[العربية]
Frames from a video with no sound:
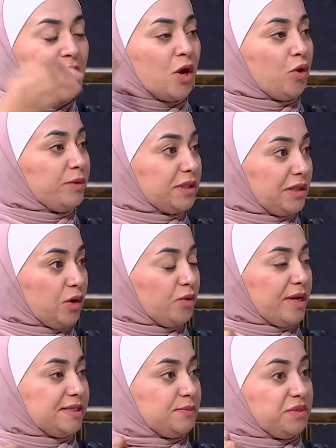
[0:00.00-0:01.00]
وبيطلعوا
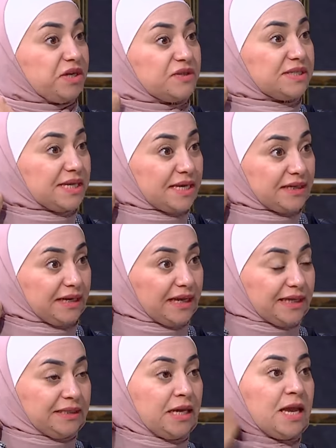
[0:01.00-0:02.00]
از بريكفاست اريا
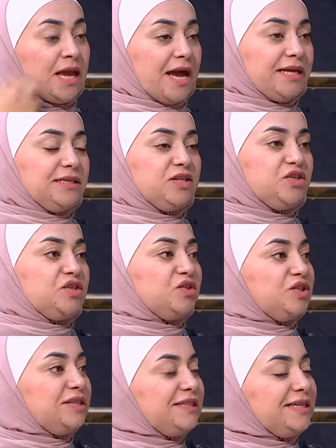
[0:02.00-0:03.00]
يعني هذا إشي
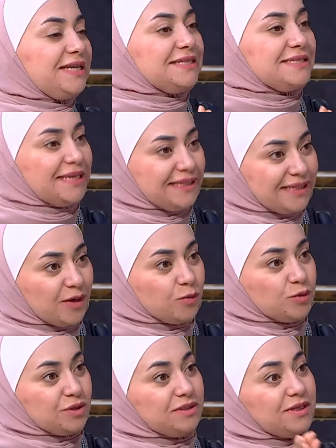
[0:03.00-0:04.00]
جدا سيء
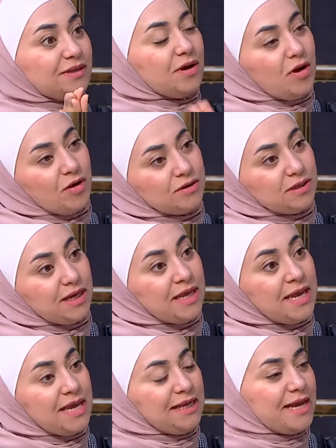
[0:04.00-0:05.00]
وجدا جداً خاطئ
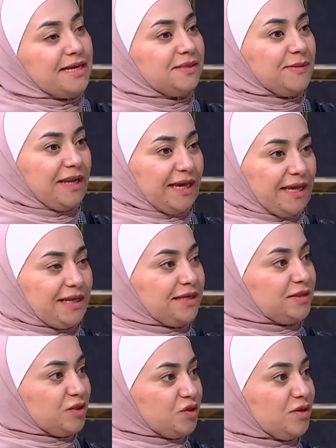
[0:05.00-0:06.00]
مم. لازم العيله
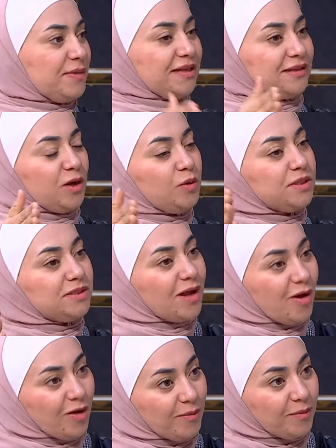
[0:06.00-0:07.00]
تجتمع على طاوله
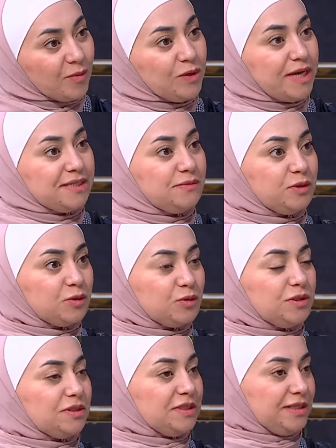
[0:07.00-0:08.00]
طعام ولازم تكون
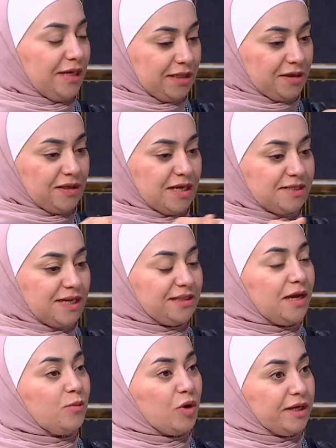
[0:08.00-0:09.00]
يعني قياساتها
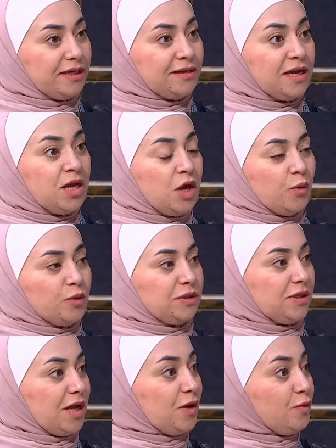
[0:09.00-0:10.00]
معينه
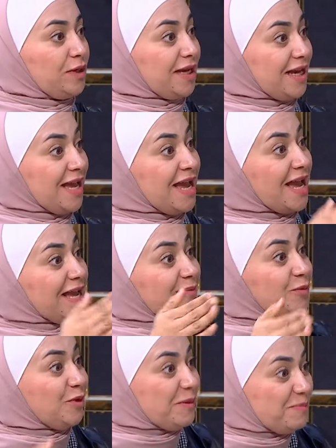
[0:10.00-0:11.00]
والطاوله
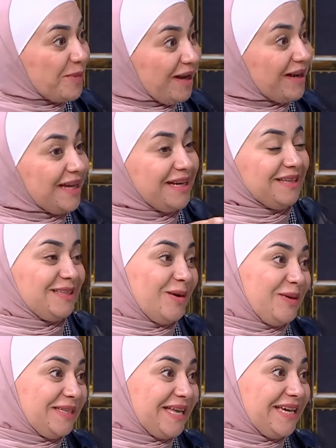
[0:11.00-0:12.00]
المربعه غير عن
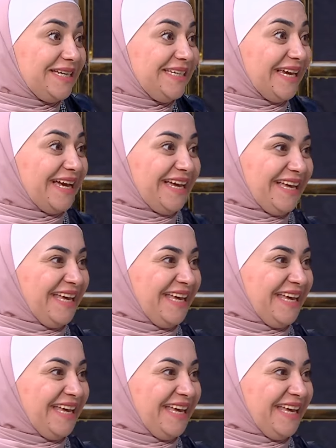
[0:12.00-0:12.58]
طاوله دائريه